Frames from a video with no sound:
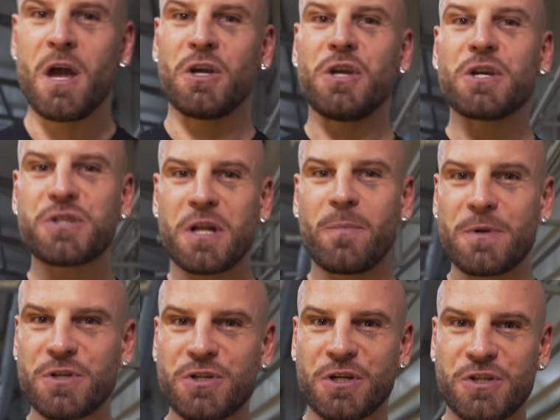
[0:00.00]
Jeżeli
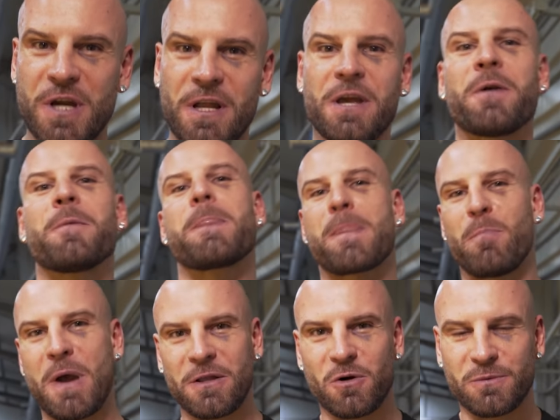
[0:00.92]
będziecie chcieli,
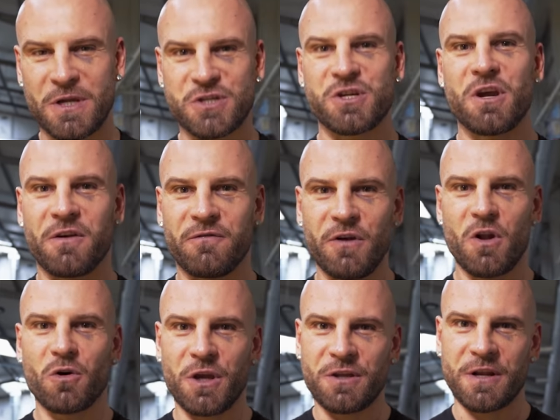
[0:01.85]
będą też
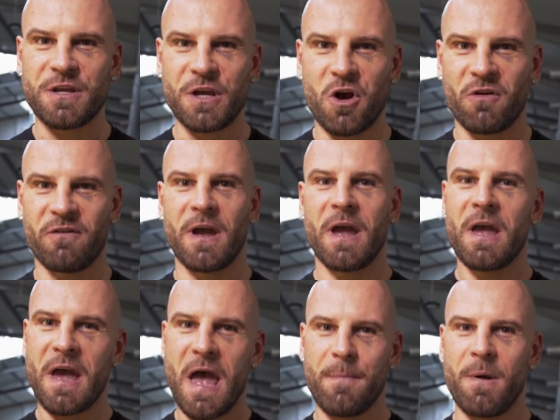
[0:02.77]
vlogi treningowe
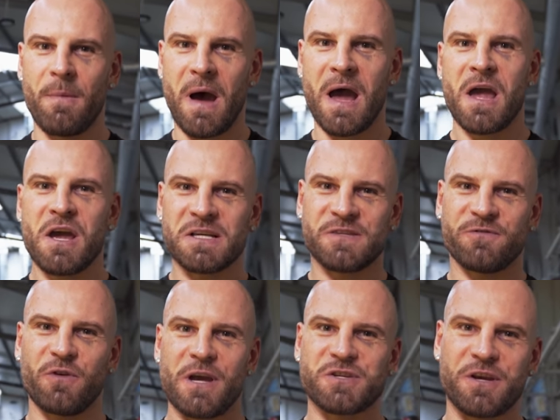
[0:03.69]
MMA z
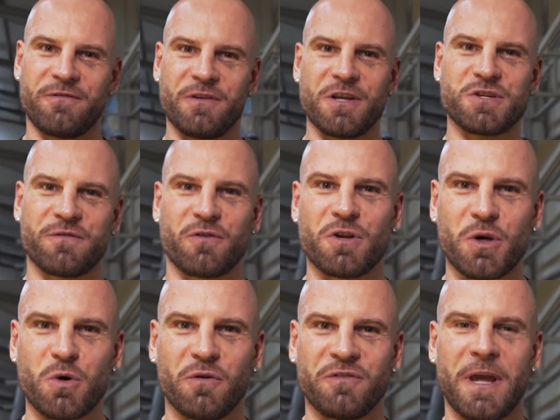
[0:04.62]
Wujaszkiem Fericzy w
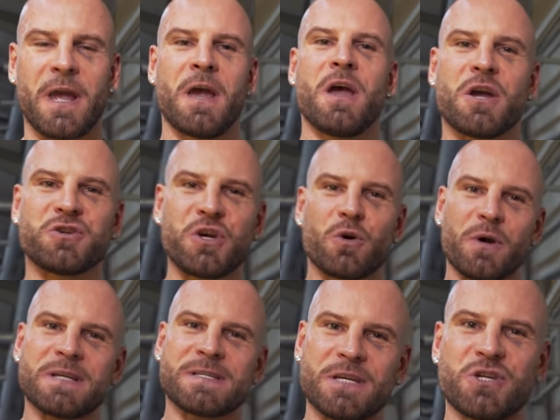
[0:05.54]
roli głównej.
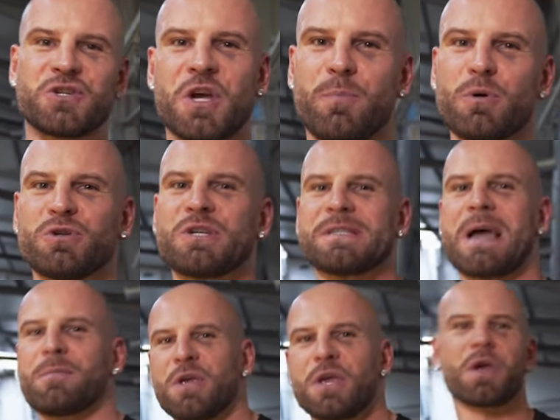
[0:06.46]
Dziękuję za dzisiaj, bądźcie z
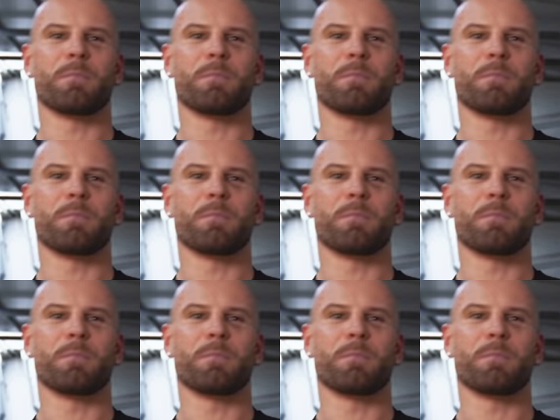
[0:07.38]
nami.